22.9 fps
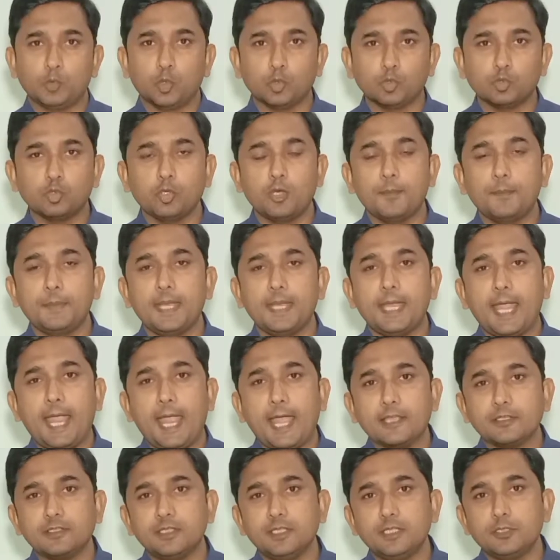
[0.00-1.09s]
दोस्तों हमें
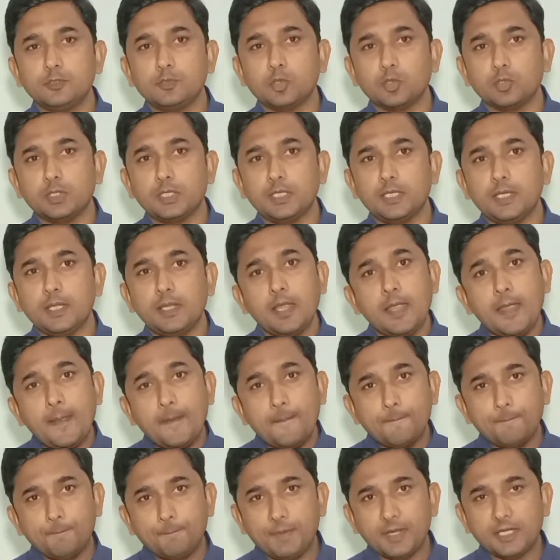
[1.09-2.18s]
ऐसी झोटी
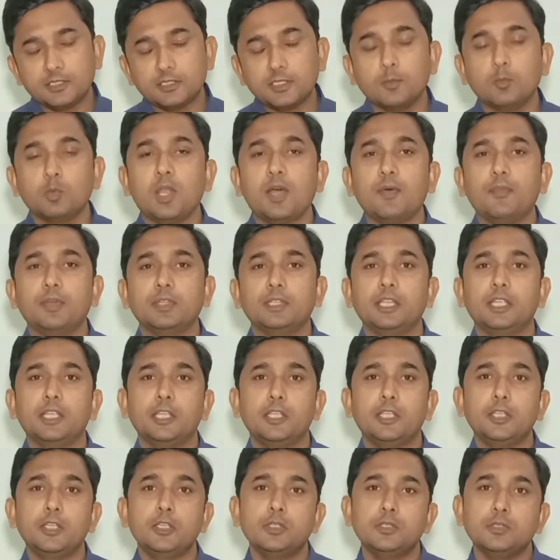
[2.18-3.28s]
बेहतर मुनाफा
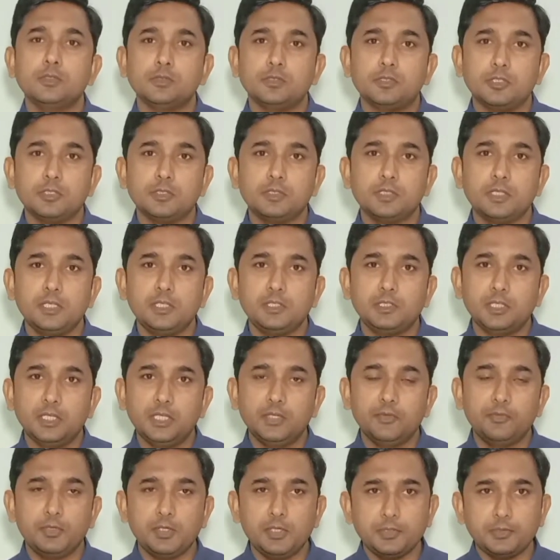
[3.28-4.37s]
देगी जिसकी
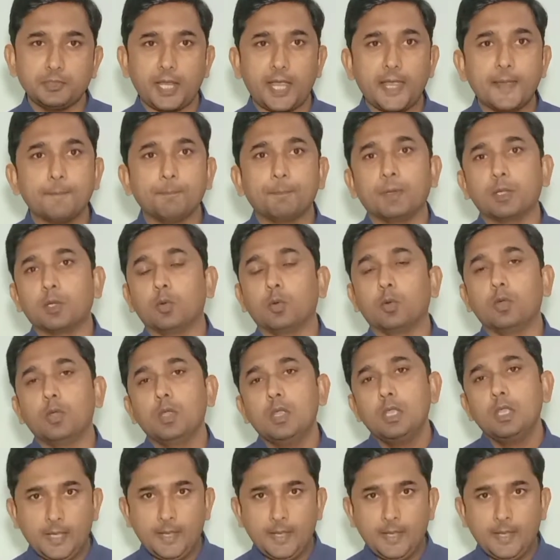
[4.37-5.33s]
डिलीवरी टाइम पर हो